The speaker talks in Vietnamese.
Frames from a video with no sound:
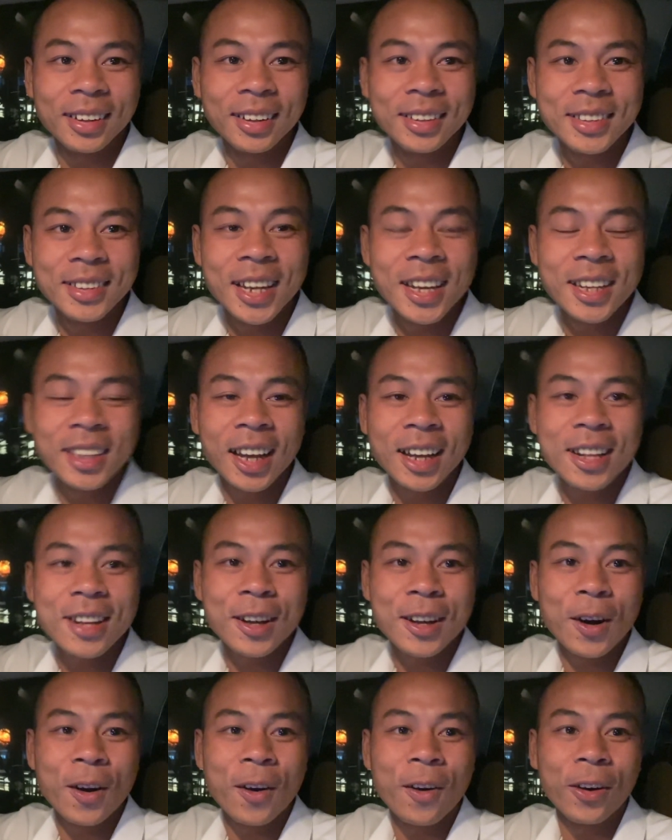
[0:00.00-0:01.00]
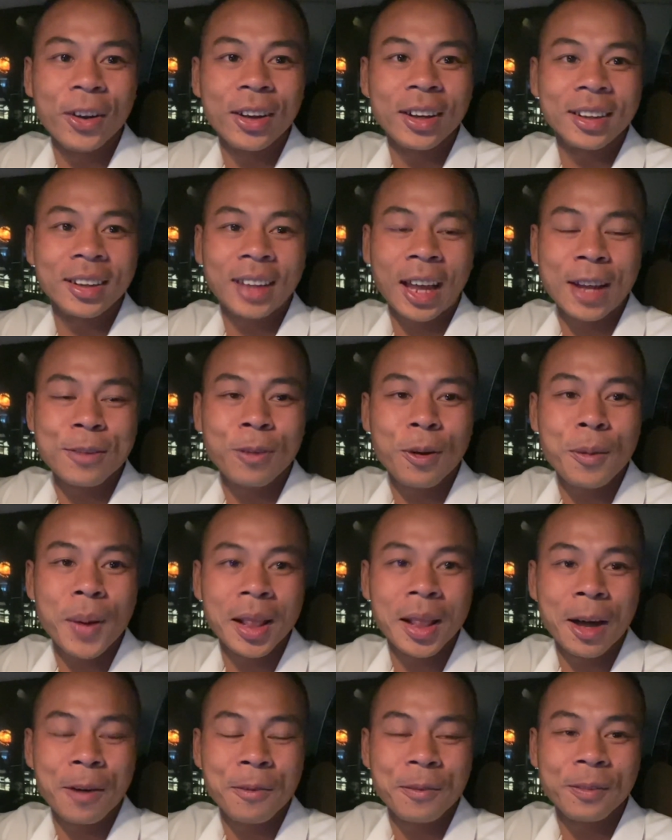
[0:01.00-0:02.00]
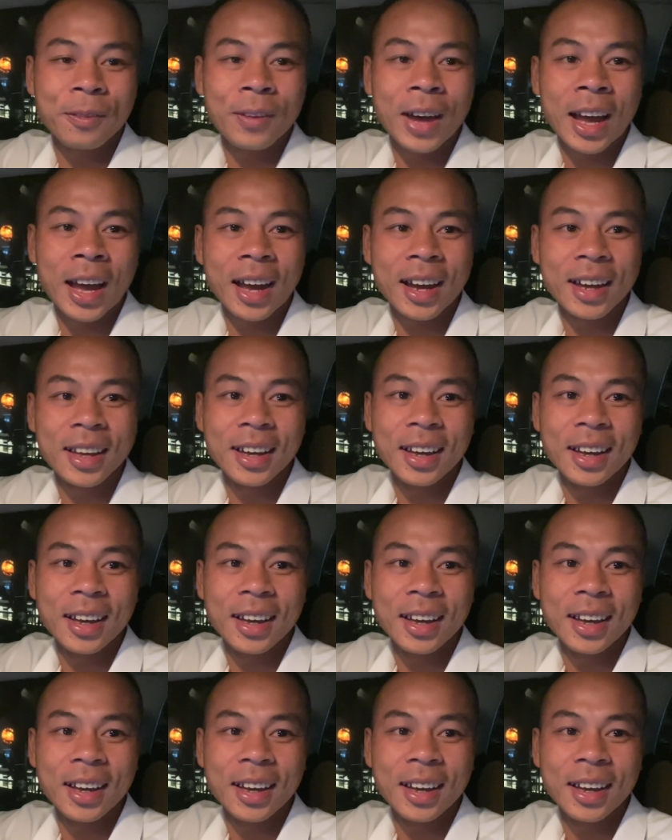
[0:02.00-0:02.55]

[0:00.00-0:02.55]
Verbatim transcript: nhìn thấy được cơ hội ở thành phố Bảo Lộc và